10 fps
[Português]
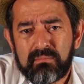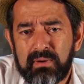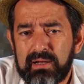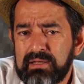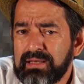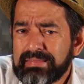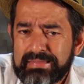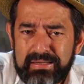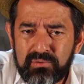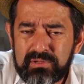Maria
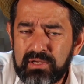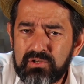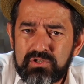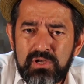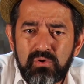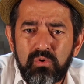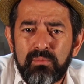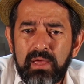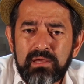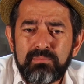não entendia
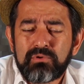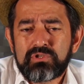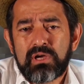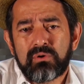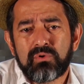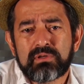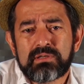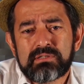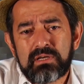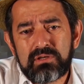como é que podia
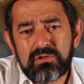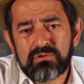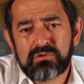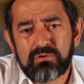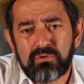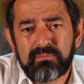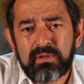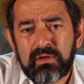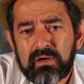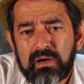acontecer isso.
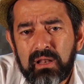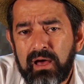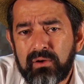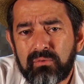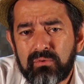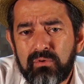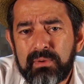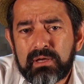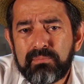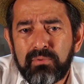Claro,
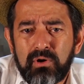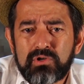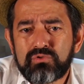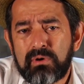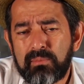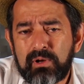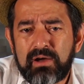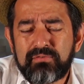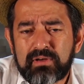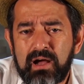como é que pode uma
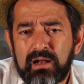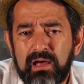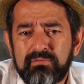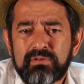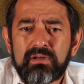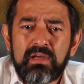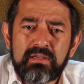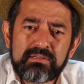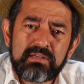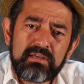mulher ficar grávida
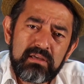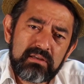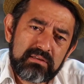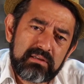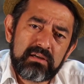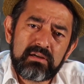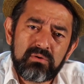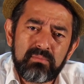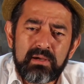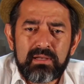sem ter
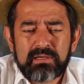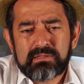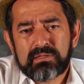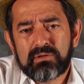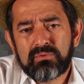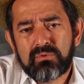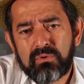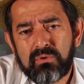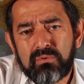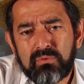uma relação
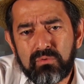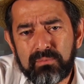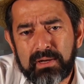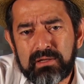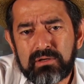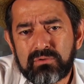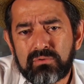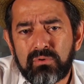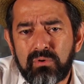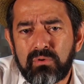com o
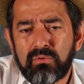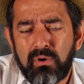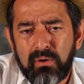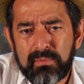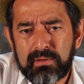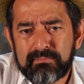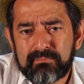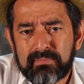marido ou com o homem?